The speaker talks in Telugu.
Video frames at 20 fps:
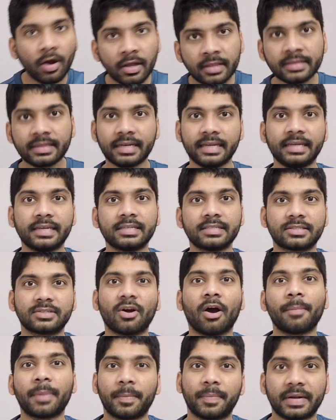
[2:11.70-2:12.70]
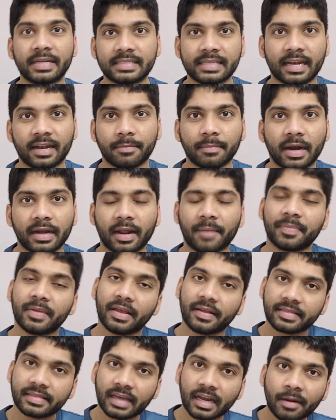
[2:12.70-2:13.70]
ఆల్ త్రీ ఇయర్స్ టాప్ అప్రైజల్ అనమాట
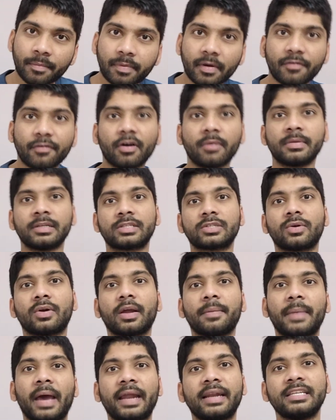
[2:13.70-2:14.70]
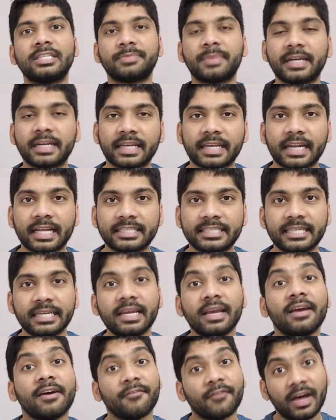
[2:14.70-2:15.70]
తన పర్ఫార్మెన్స్ కూడా మేనేజ్మెంట్కి నచ్చి
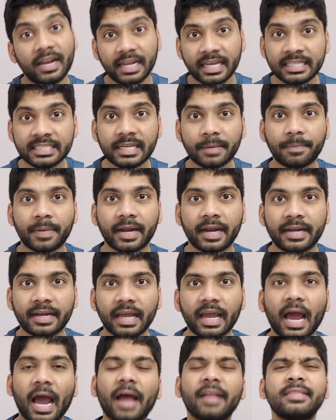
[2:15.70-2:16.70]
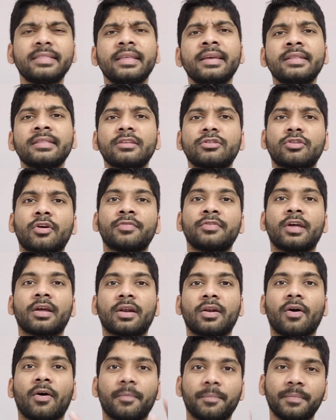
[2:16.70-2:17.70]
వాళ్ళు ఏం చెప్పారంటే అత్యంత
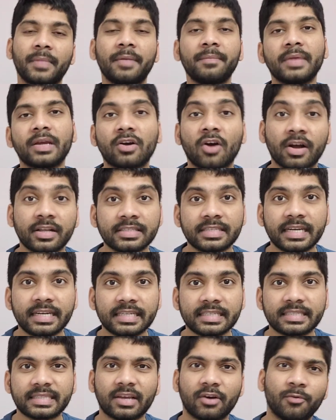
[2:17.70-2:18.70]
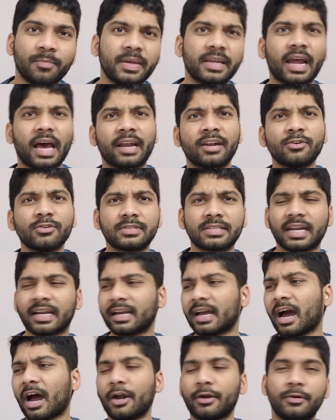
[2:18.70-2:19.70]
తొందరలో మేము మీకు ఆన్సైట్ ఇస్తాము మీరు
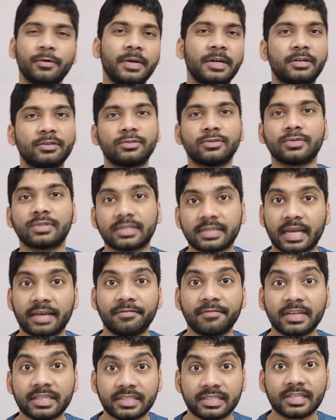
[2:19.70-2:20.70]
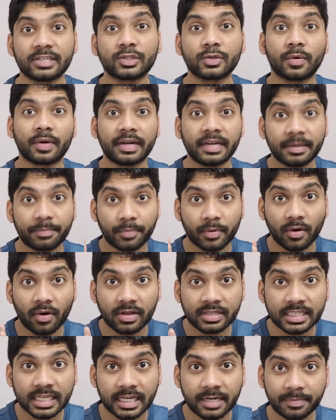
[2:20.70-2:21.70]
అనవసరంగా అటు ఇటు చూసి టైం వేస్ట్ చేసుకోకండి
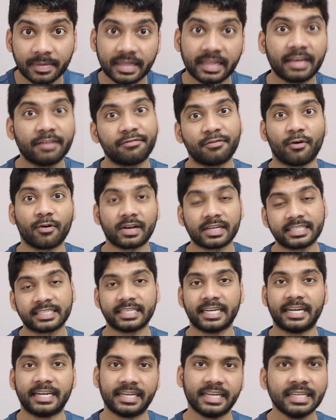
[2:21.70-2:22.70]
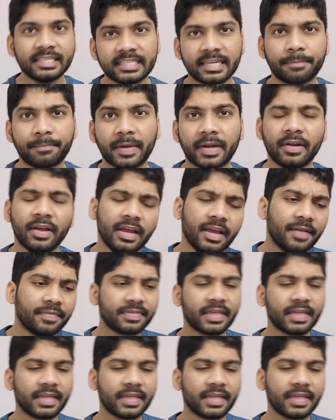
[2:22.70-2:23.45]
ప్రాజెక్ట్ మీదే ఫోకస్ చేయండి అని చెప్పారు